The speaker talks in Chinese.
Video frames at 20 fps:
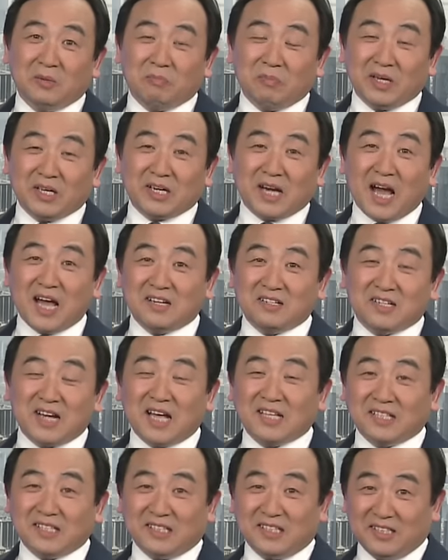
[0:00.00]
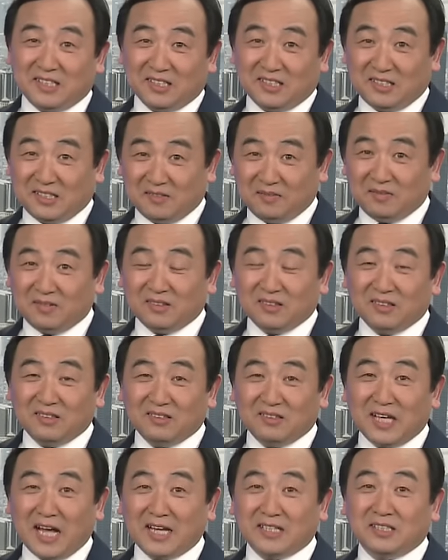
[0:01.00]
被砍杀的几个人，
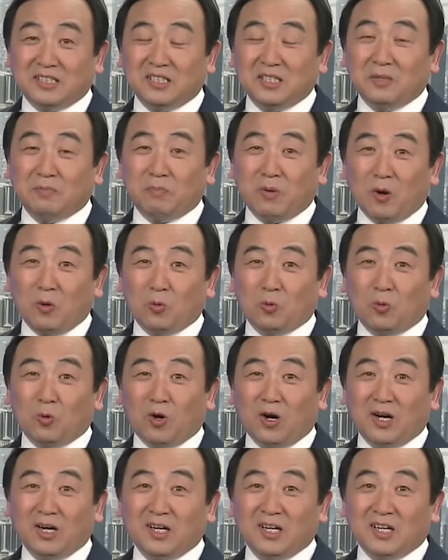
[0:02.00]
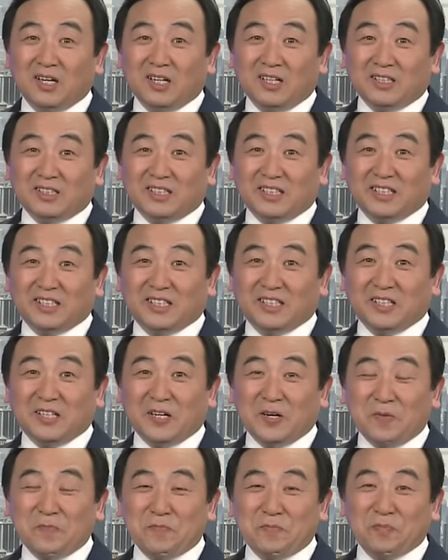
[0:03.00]
乃至于包括这
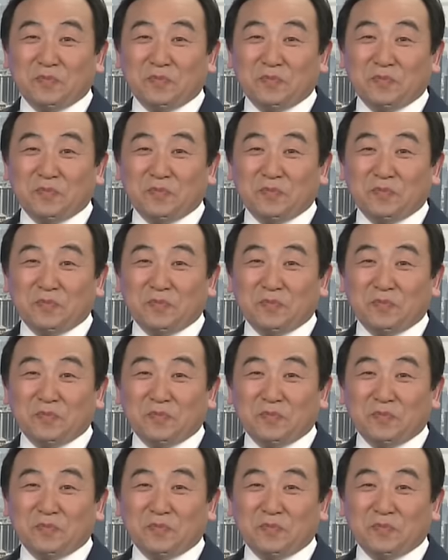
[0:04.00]
个。